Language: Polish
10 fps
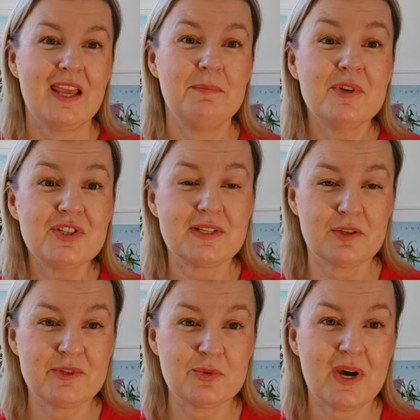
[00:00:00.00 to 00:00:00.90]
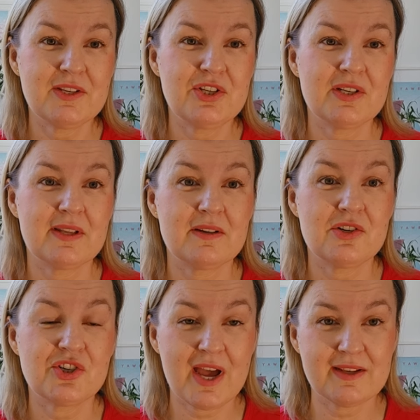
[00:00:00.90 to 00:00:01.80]
I myślę sobie, słuchajcie, że
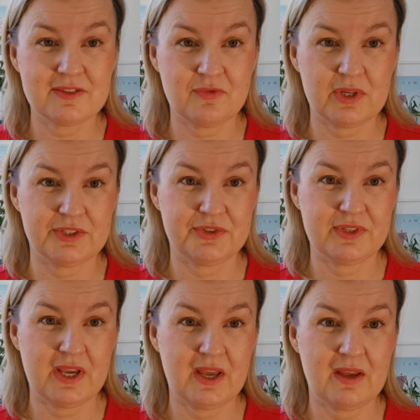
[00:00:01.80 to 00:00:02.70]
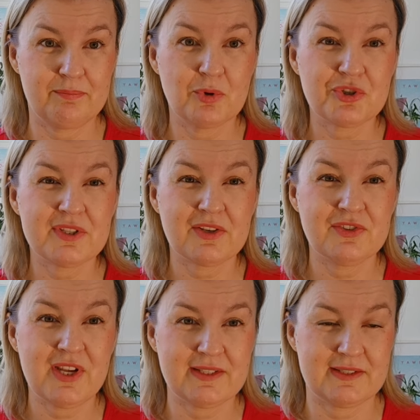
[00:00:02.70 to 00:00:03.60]
ten czas właśnie po
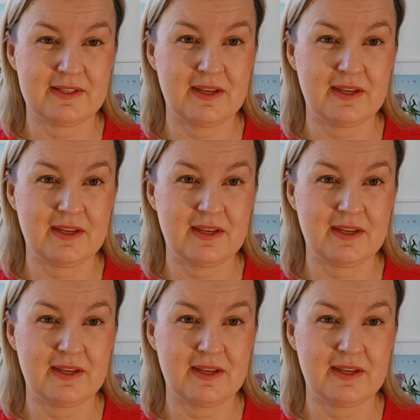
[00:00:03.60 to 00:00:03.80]
40